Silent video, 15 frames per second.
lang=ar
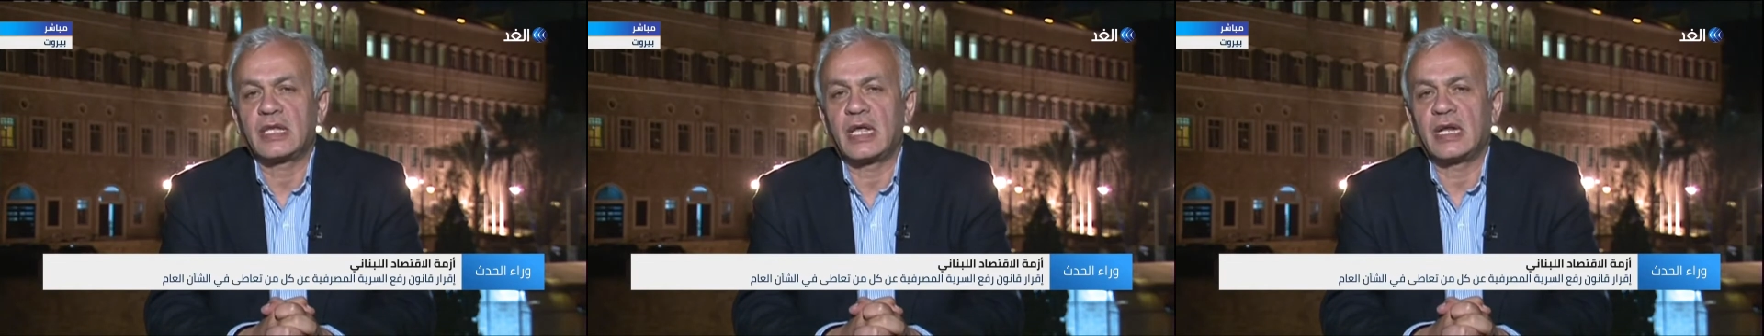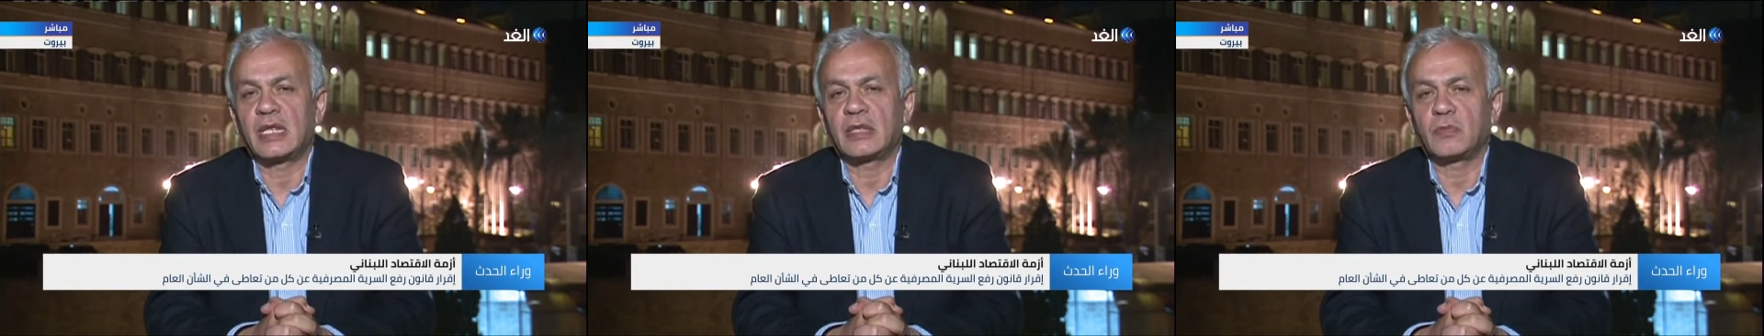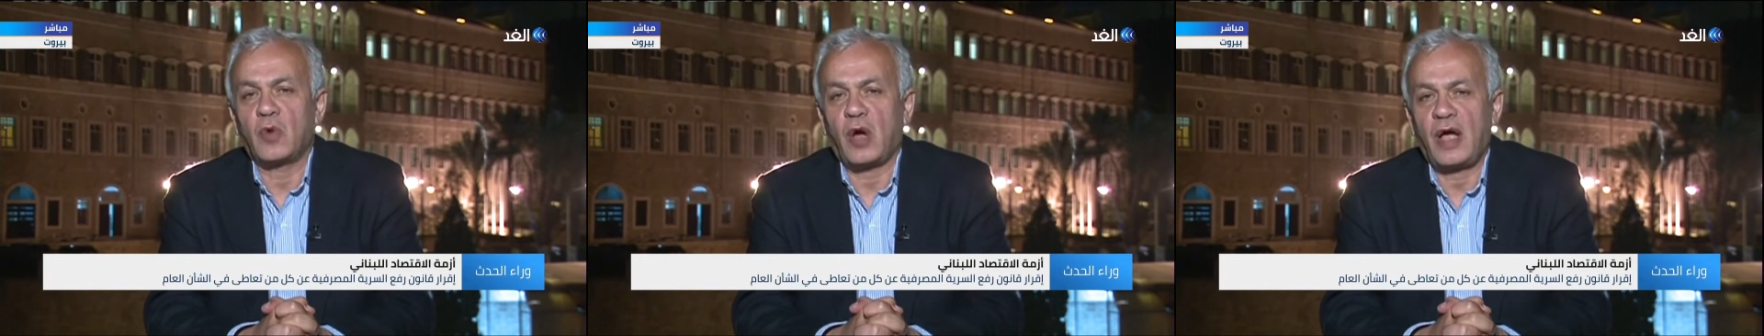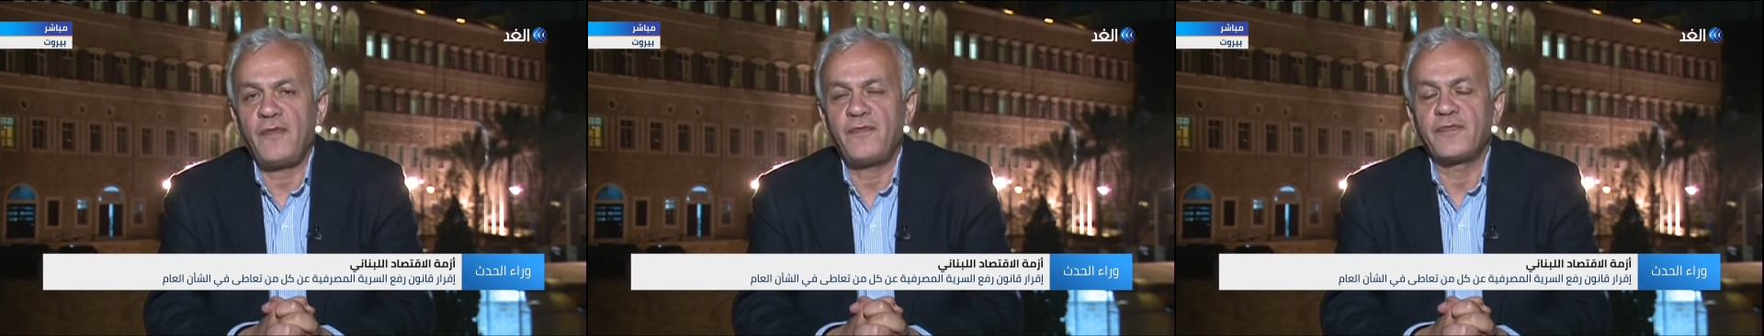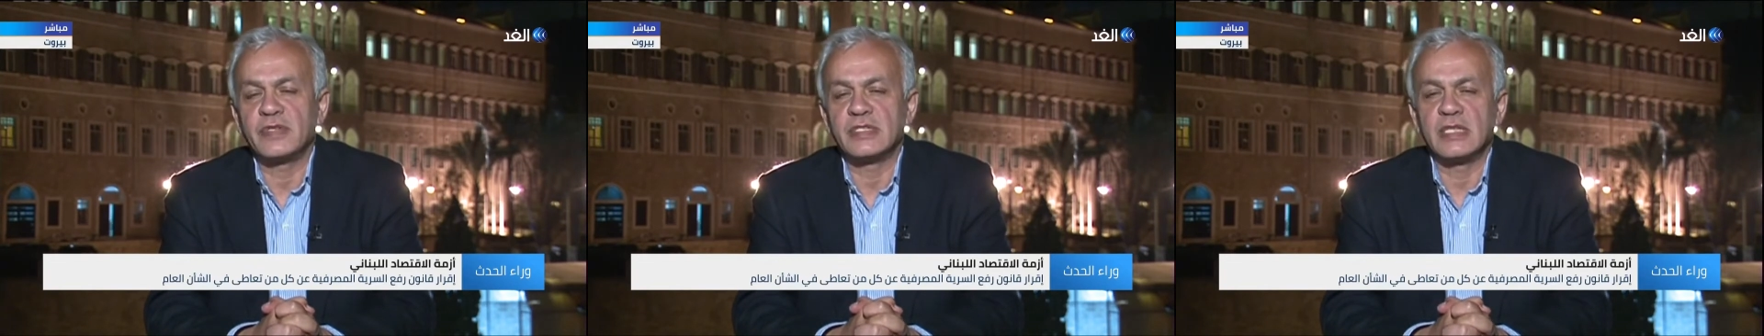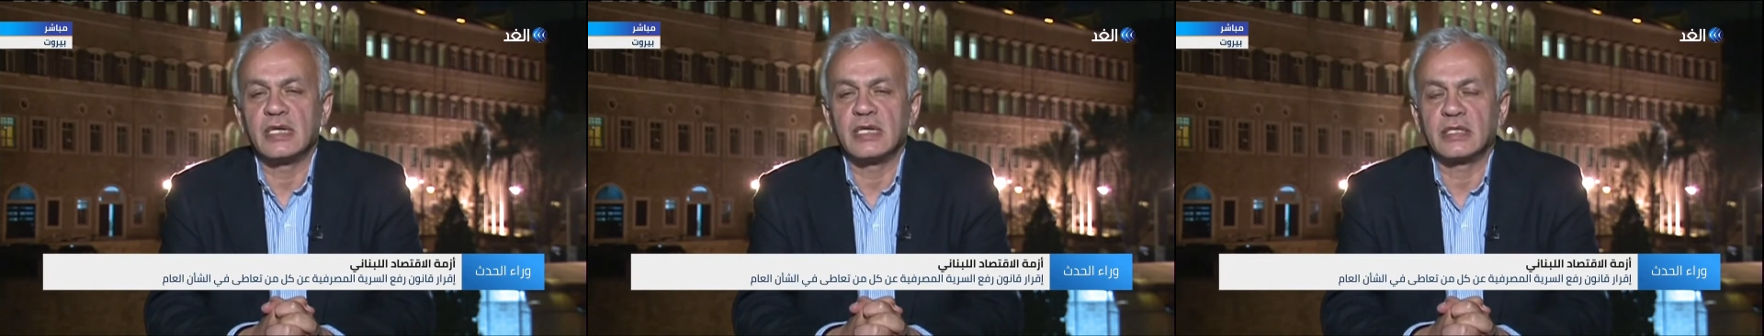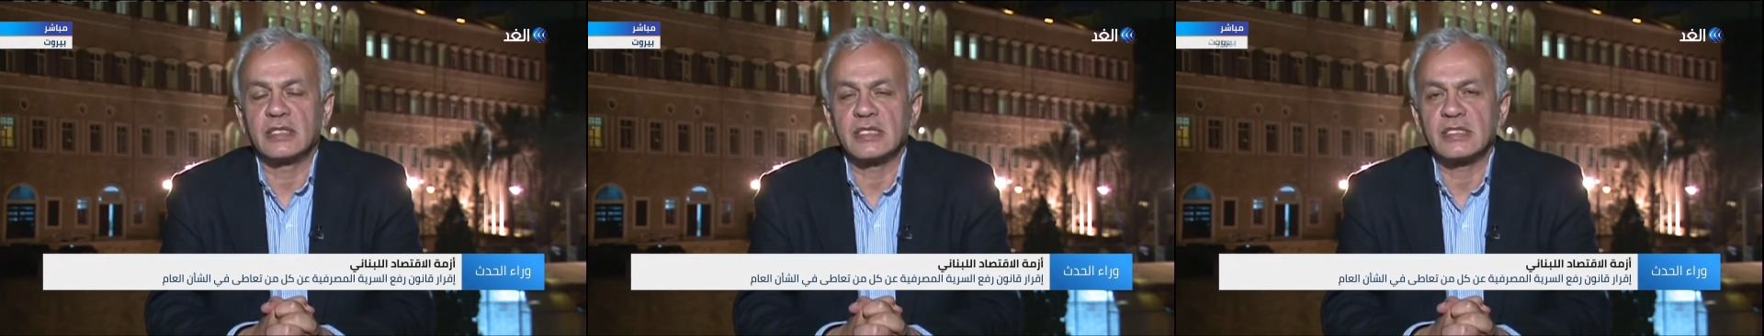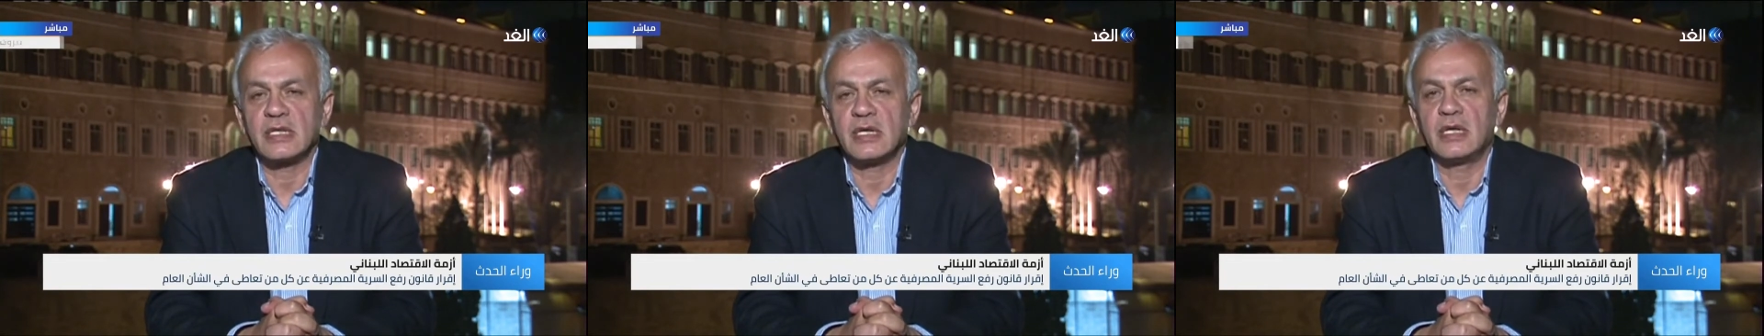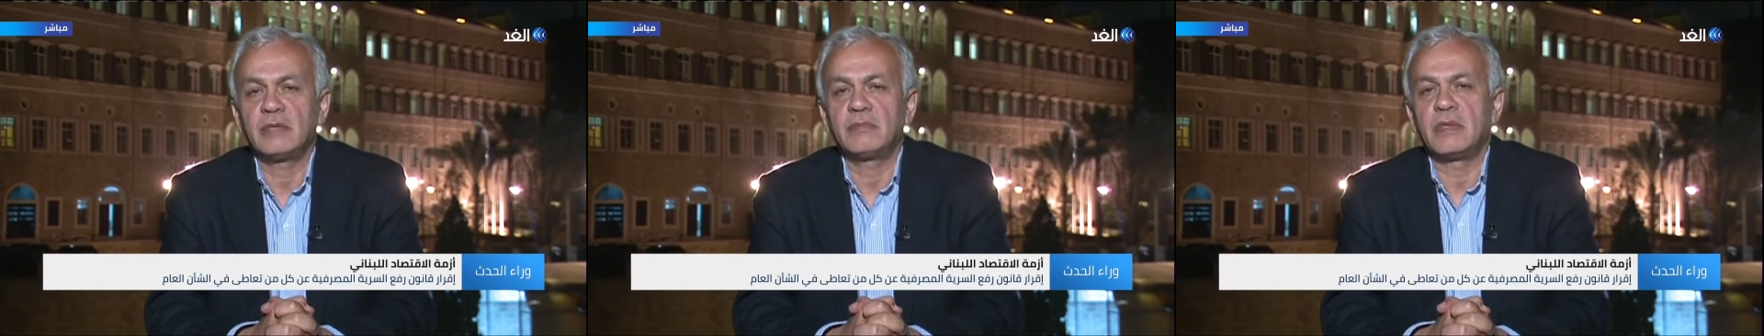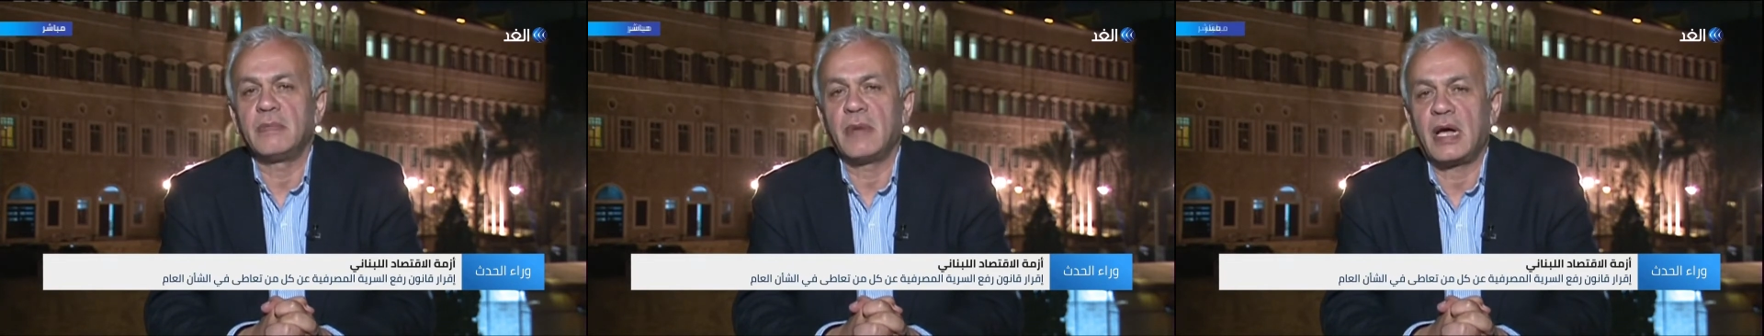كانت محفز
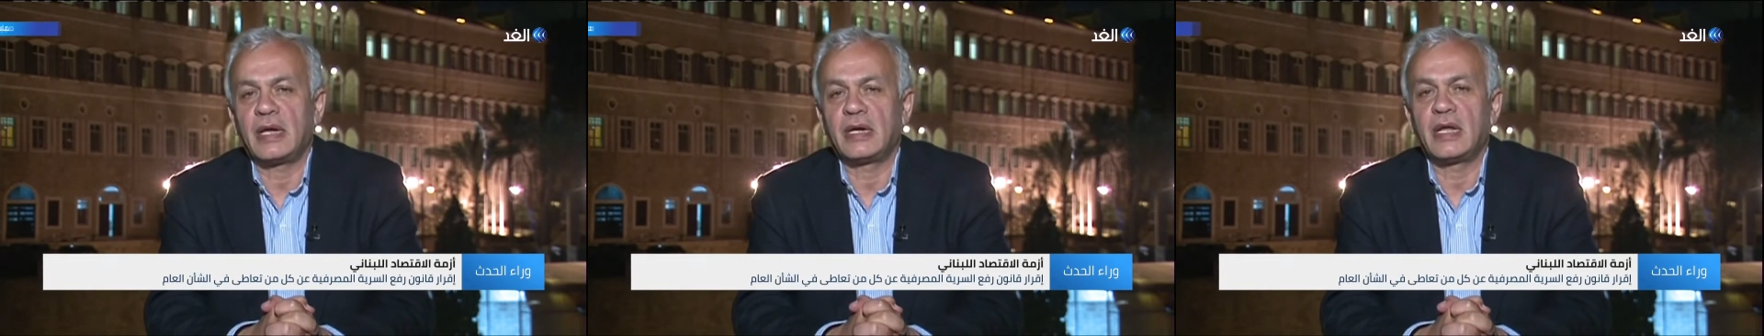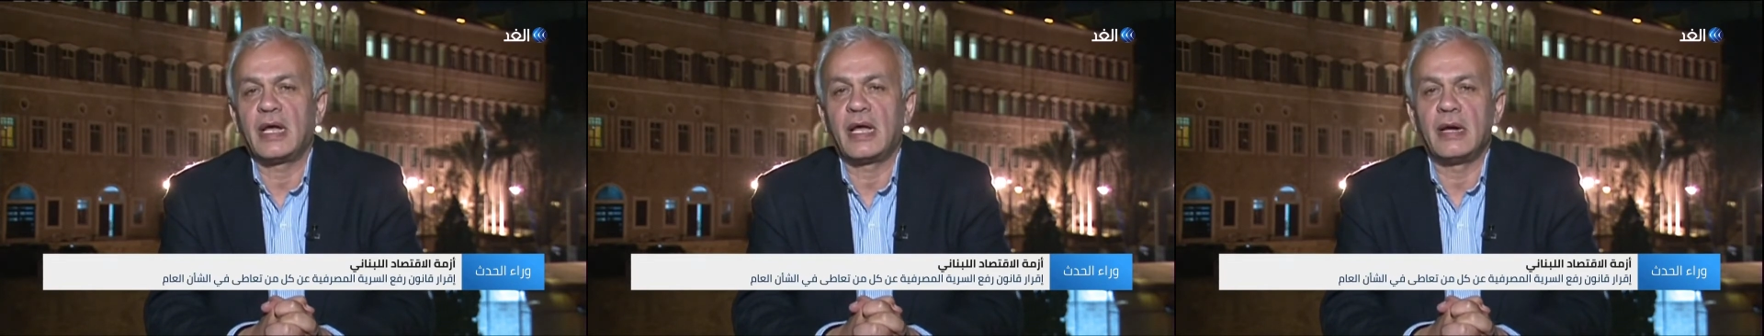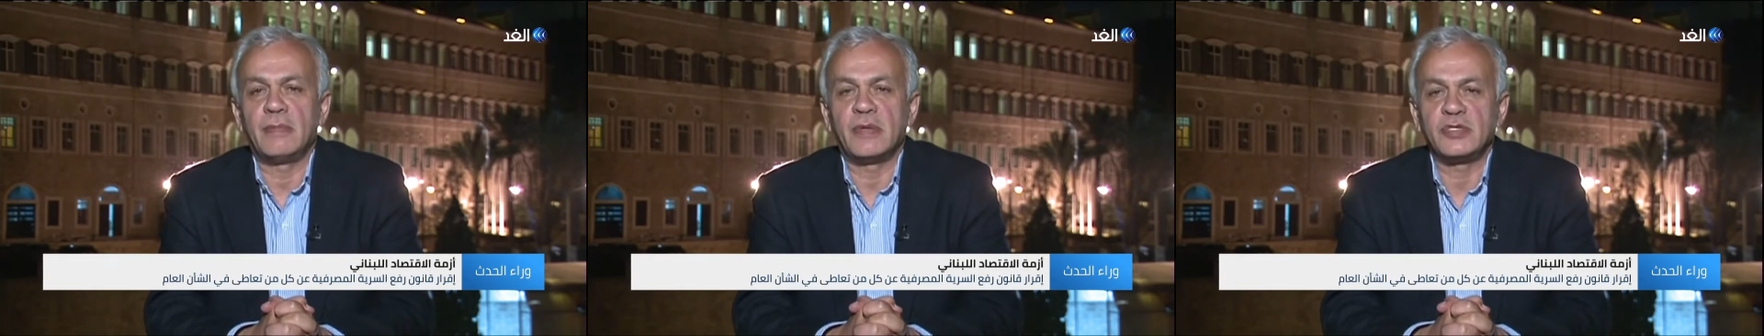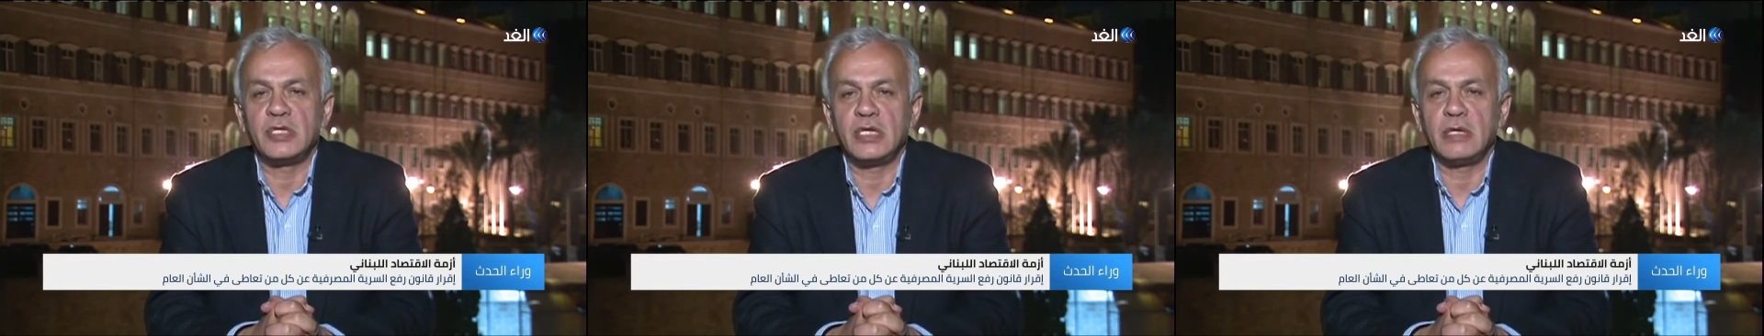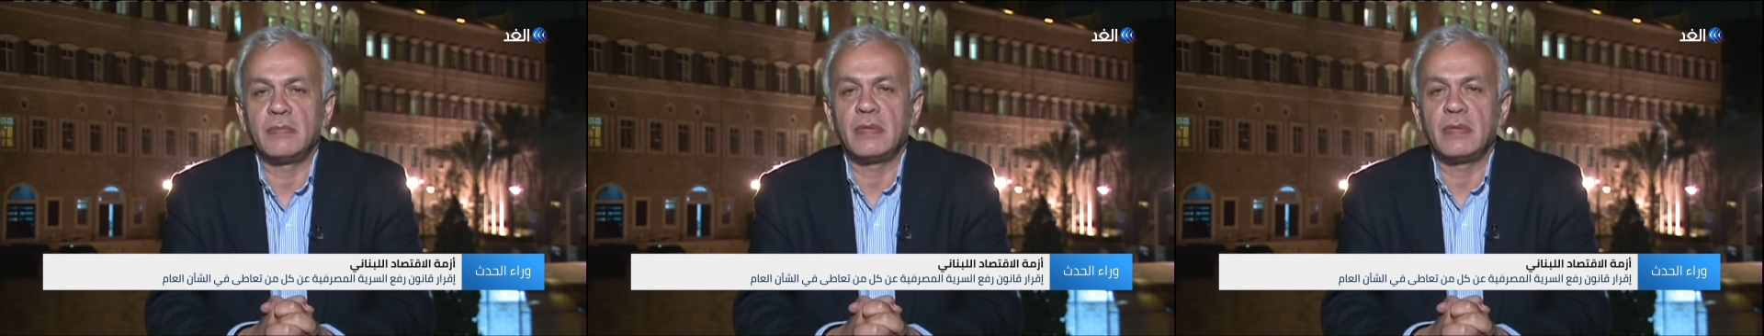للاقتصاد بمعنى المجيء